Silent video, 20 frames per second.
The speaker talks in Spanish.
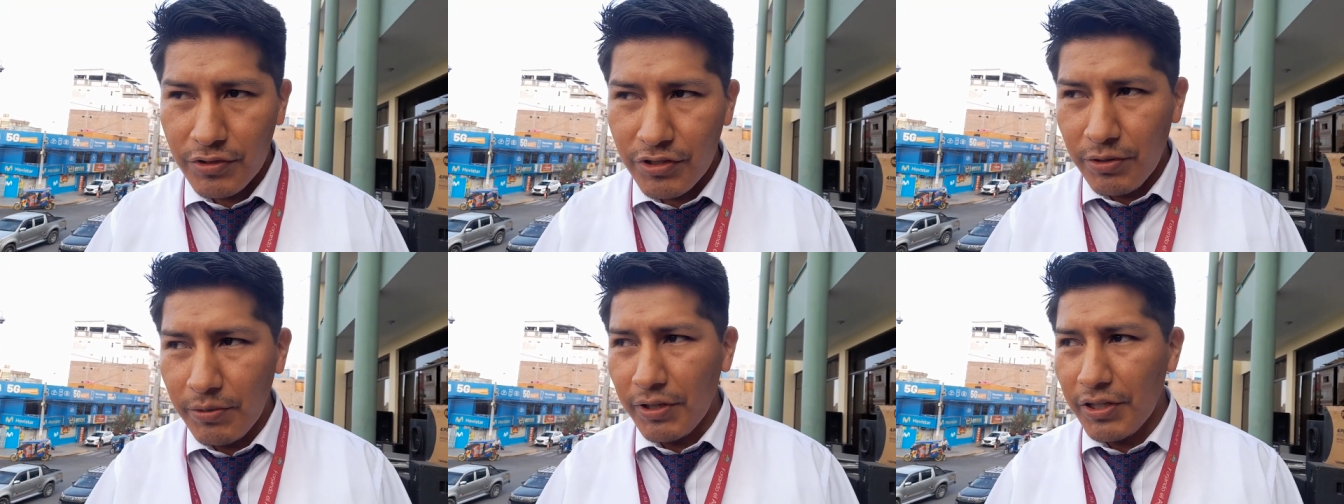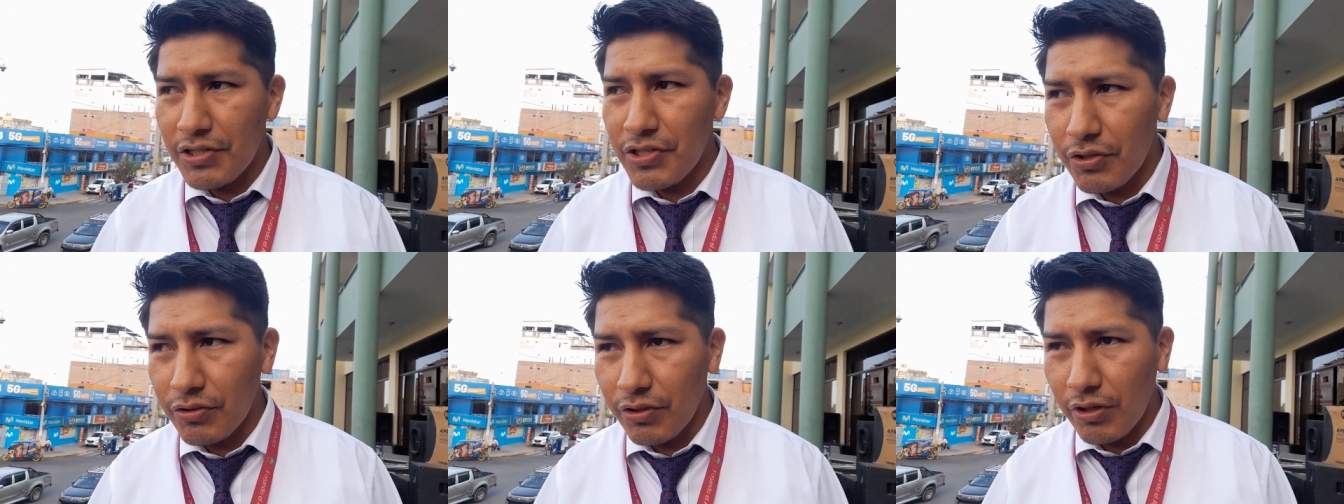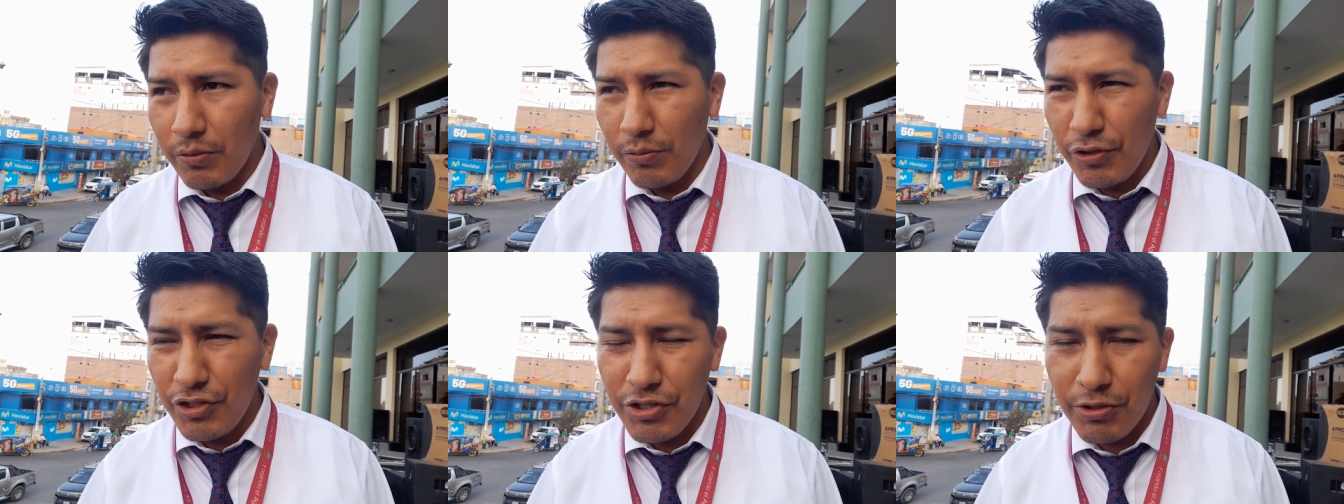Si bien es
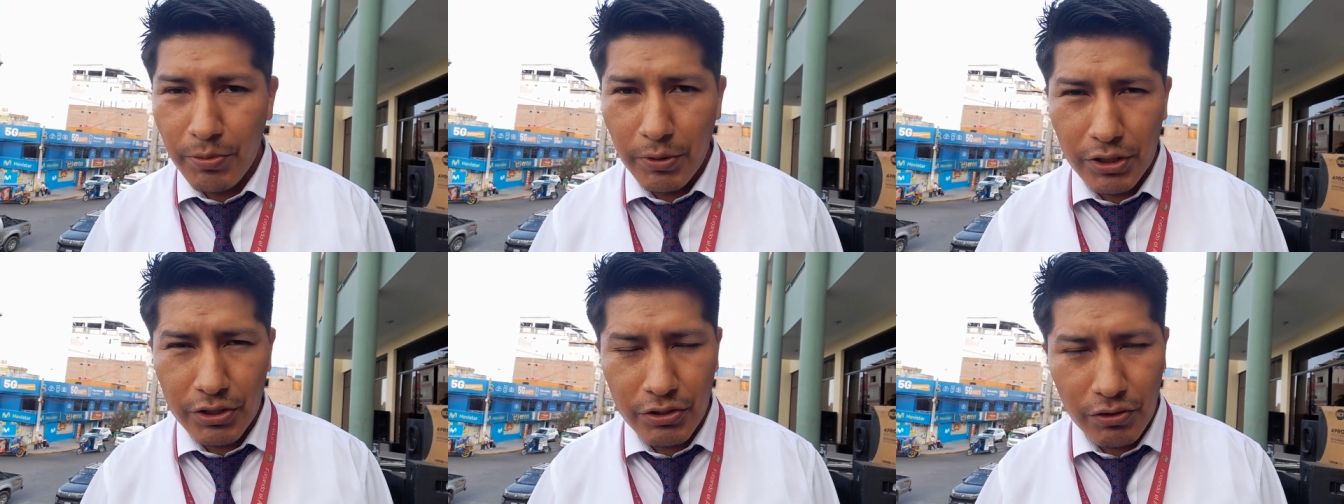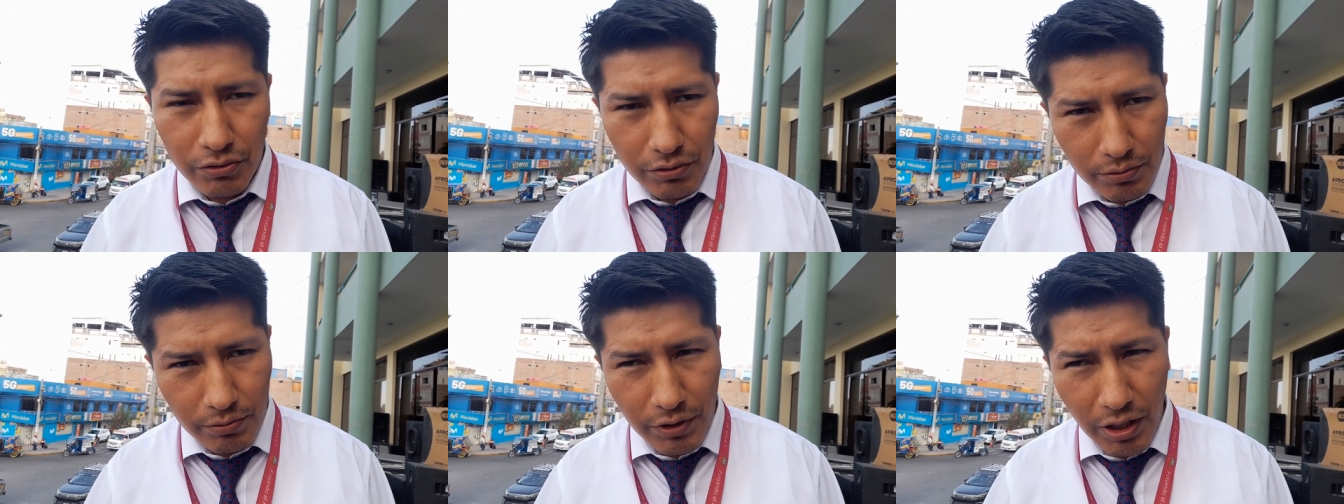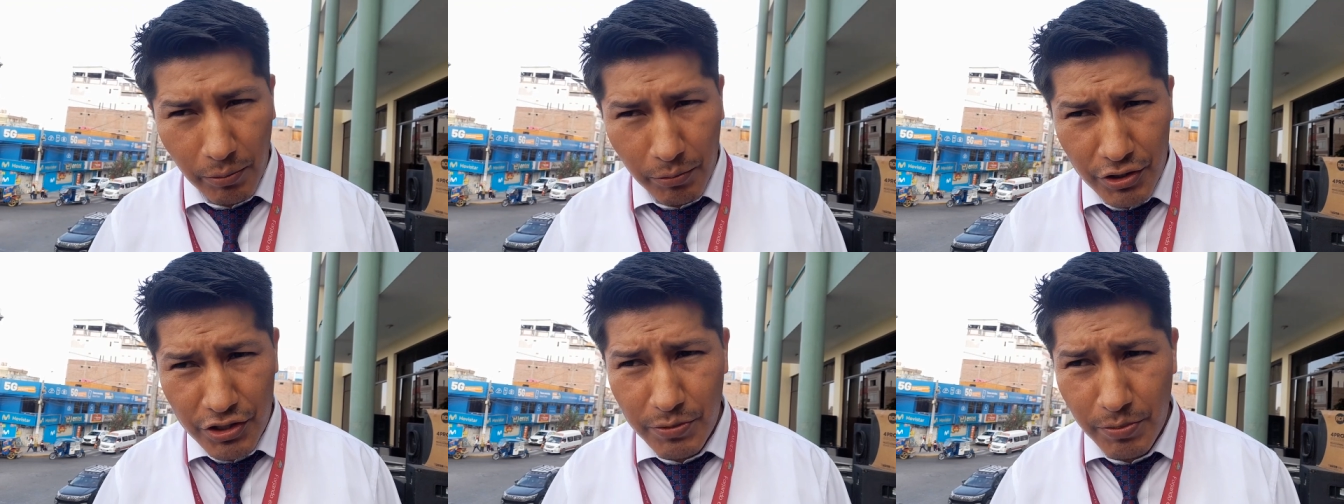cierto, la, municipalización,
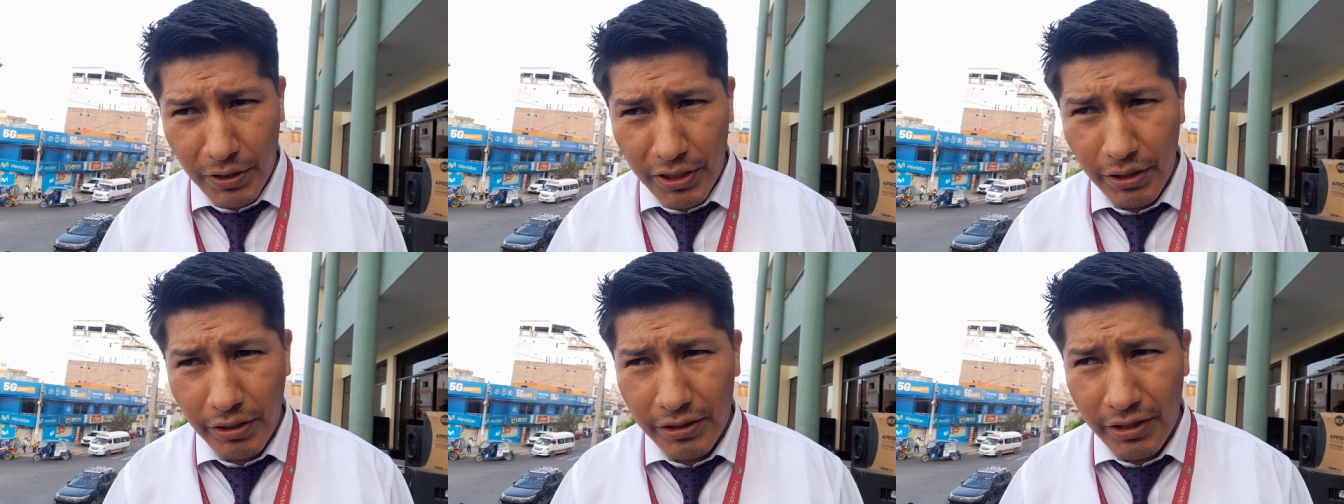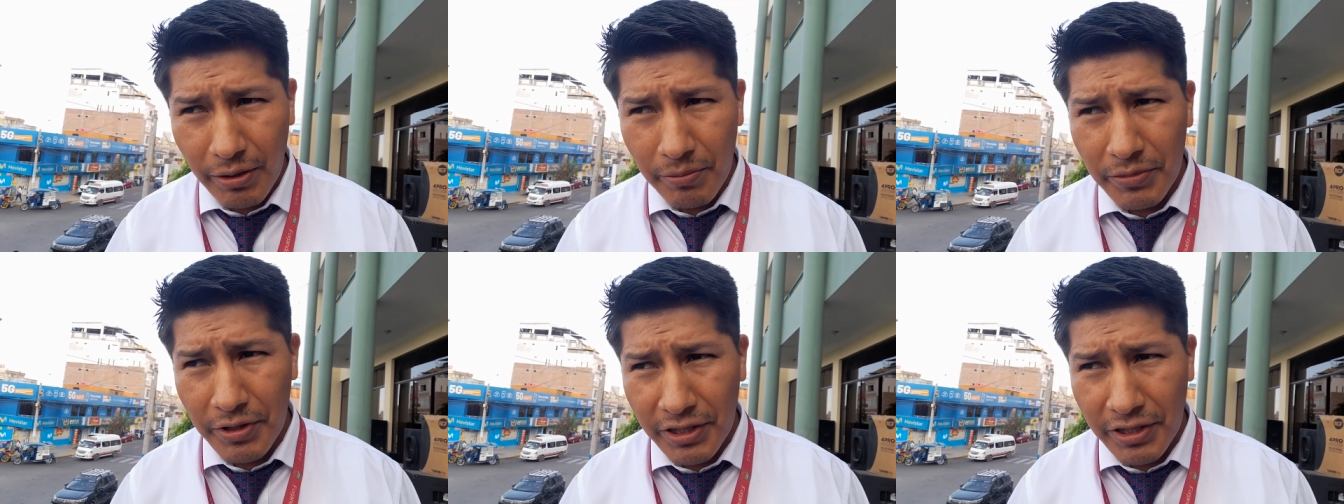la municipalidad